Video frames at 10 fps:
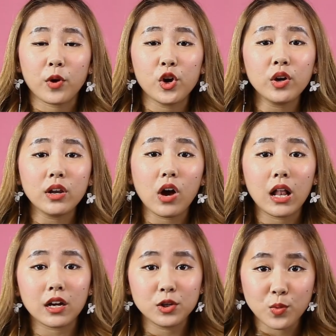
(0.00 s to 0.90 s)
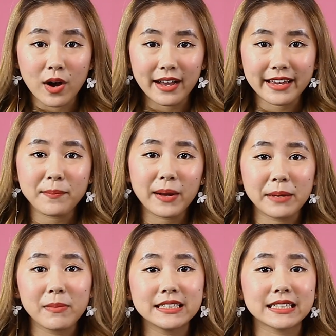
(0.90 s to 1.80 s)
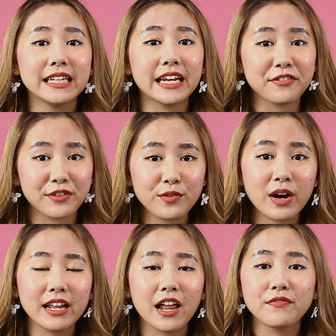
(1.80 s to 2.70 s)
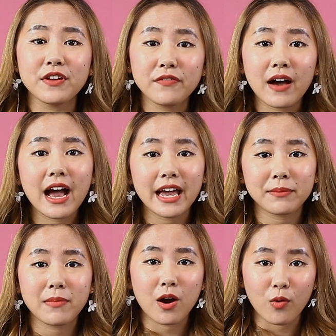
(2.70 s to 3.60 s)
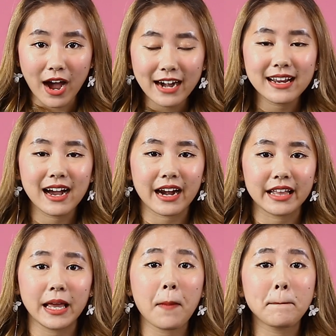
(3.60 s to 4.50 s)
Produk lokal kedua yang paling banyak direview adalah Viva Air Mawar dengan rating